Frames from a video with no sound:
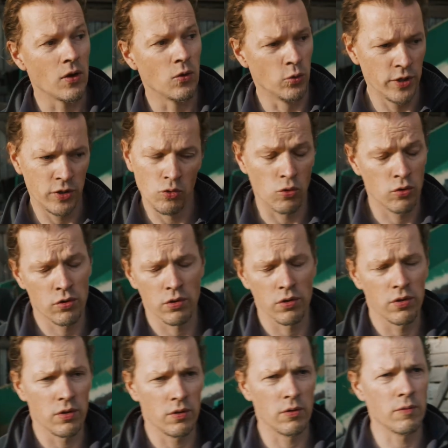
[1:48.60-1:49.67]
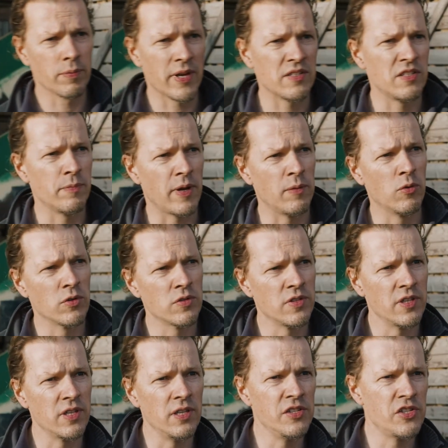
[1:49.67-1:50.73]
Oui, donc euh, principalement
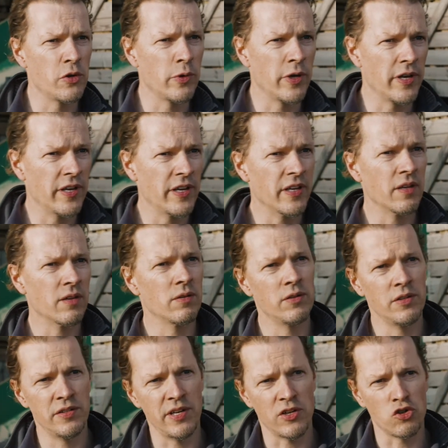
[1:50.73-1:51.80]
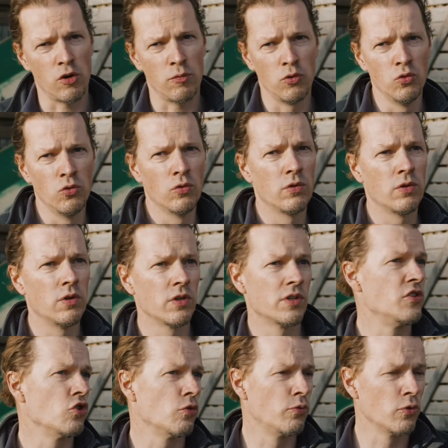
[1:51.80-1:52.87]
c'est l'IGVR, euh, ici à Jean Blou, euh,
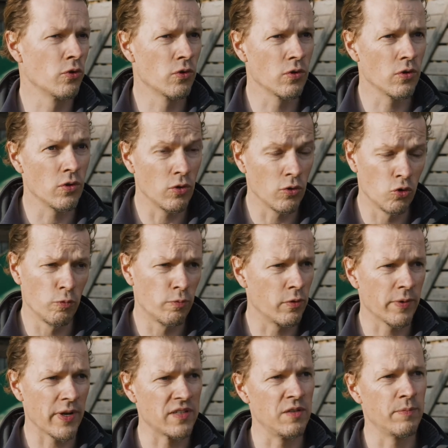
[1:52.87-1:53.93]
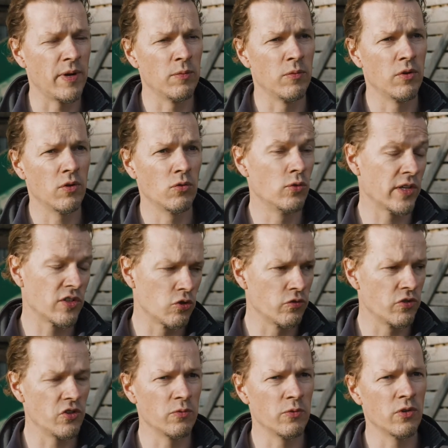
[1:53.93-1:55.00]
qui s'occupe principalement ou
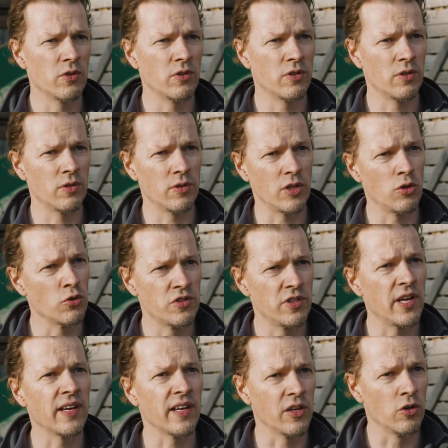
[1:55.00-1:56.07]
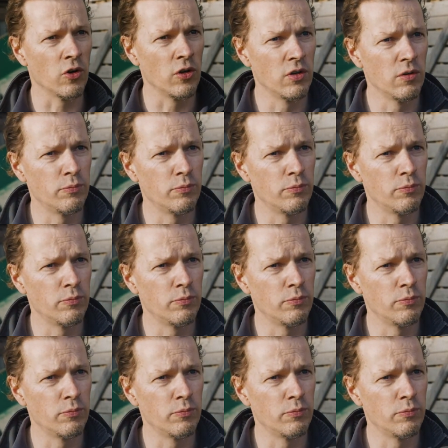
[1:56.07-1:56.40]
exclusivement des dossiers agricoles